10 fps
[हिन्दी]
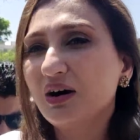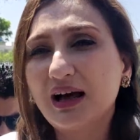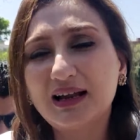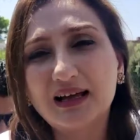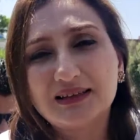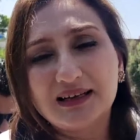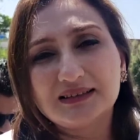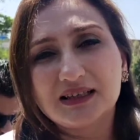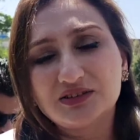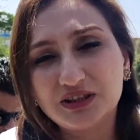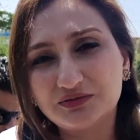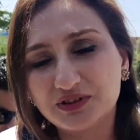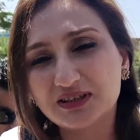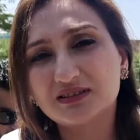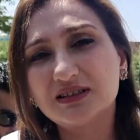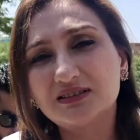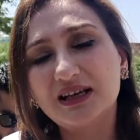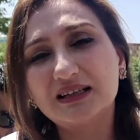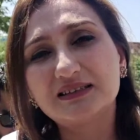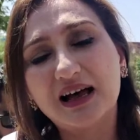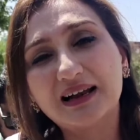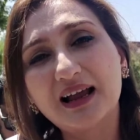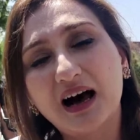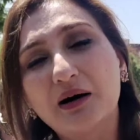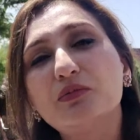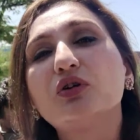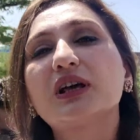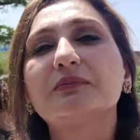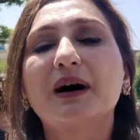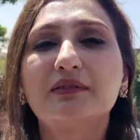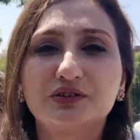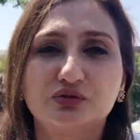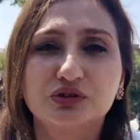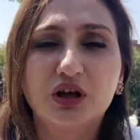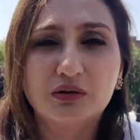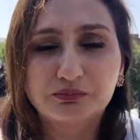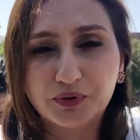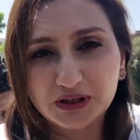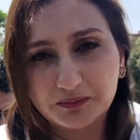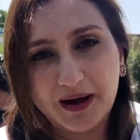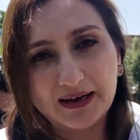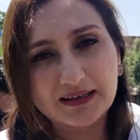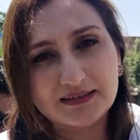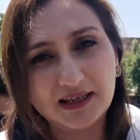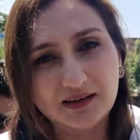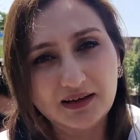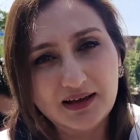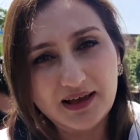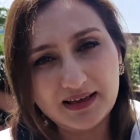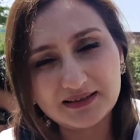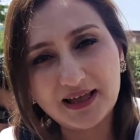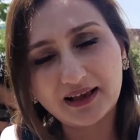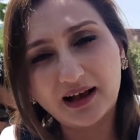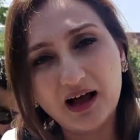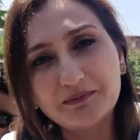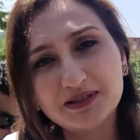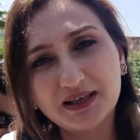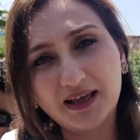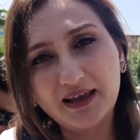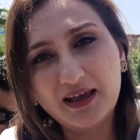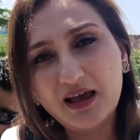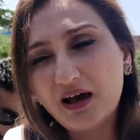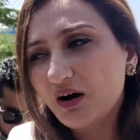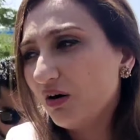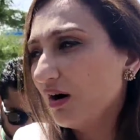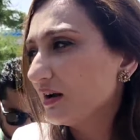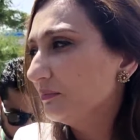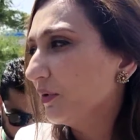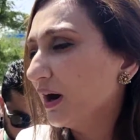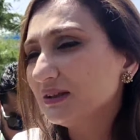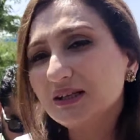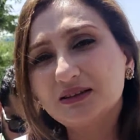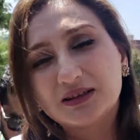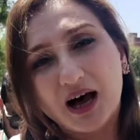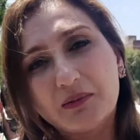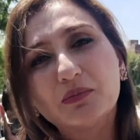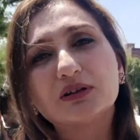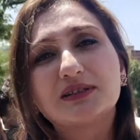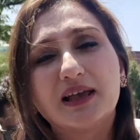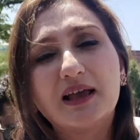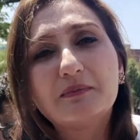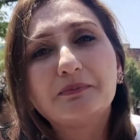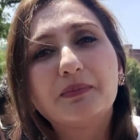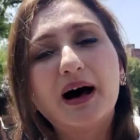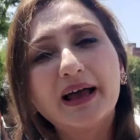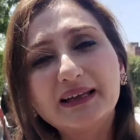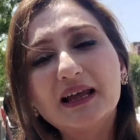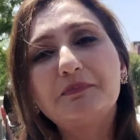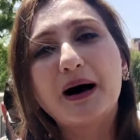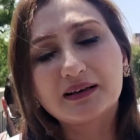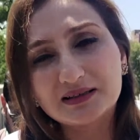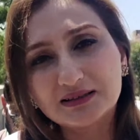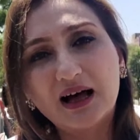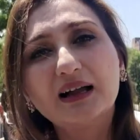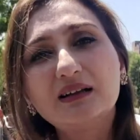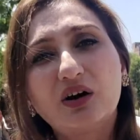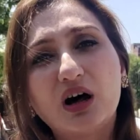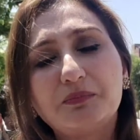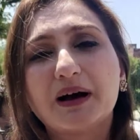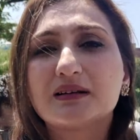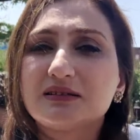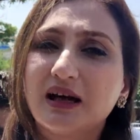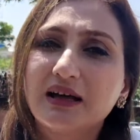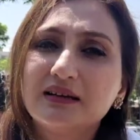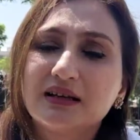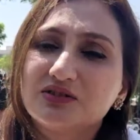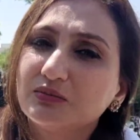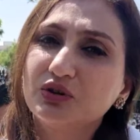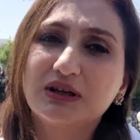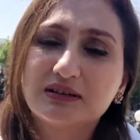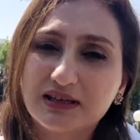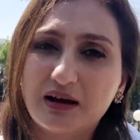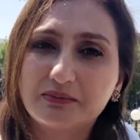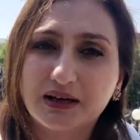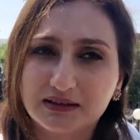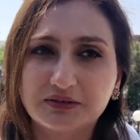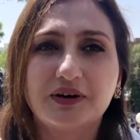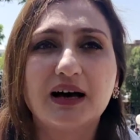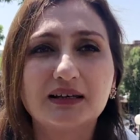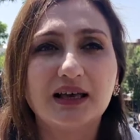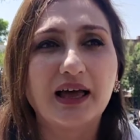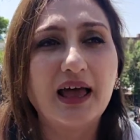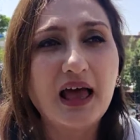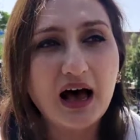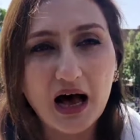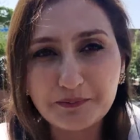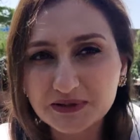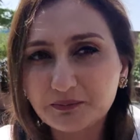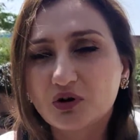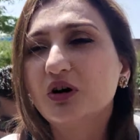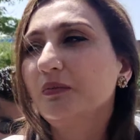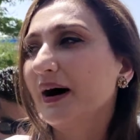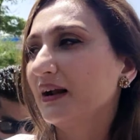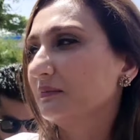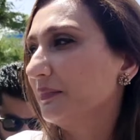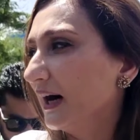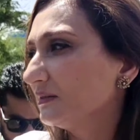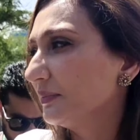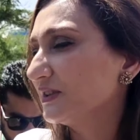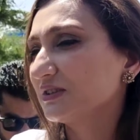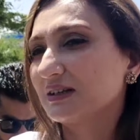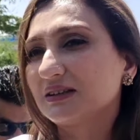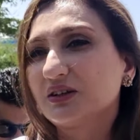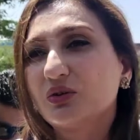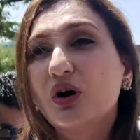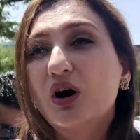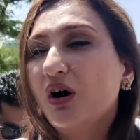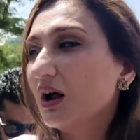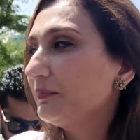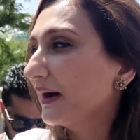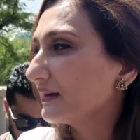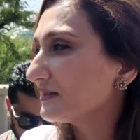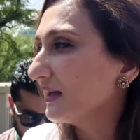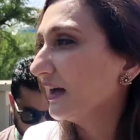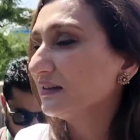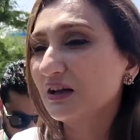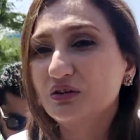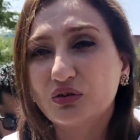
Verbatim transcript: और आला अदालत के चीफ जस्टिस ने इन सारे हमलों के बावजूद बुधबारी से इसकाम से और बहुत ही तहमल से आईने पाकिस्तान का और पाकिस्तान के जमहूरी निज़ाम का दिफा किया है आप सबको मुबारकबाद पेश करती हूँ और पाकिस्तान के